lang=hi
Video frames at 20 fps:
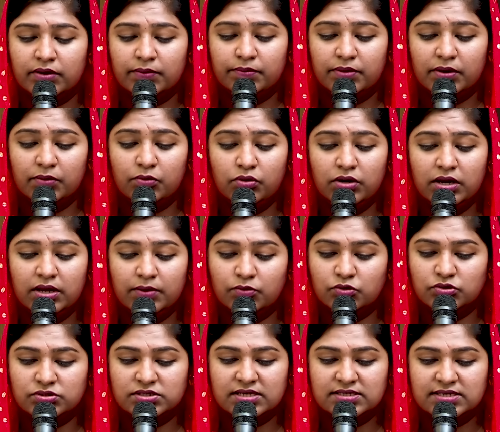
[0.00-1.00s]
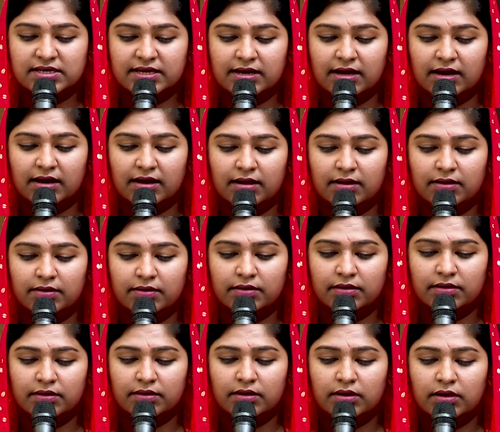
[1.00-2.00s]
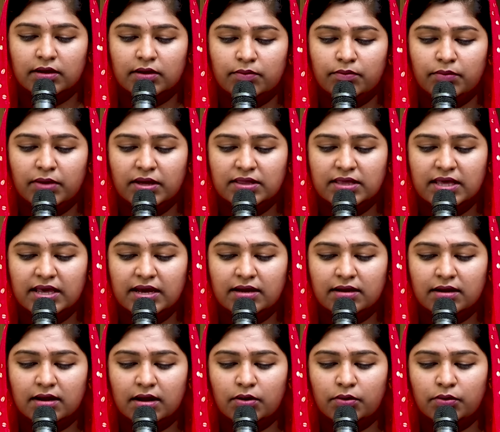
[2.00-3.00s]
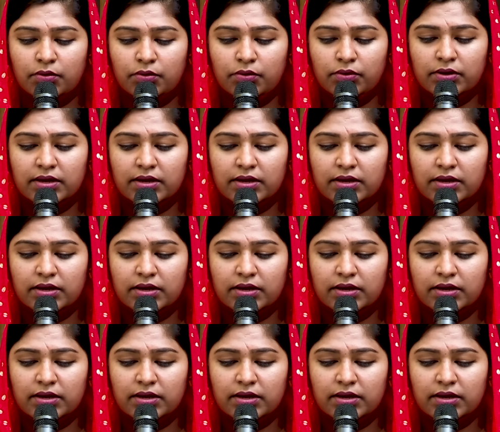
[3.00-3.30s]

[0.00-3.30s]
प्रभु ने मूसा से कहा मैं देख रहा हूँ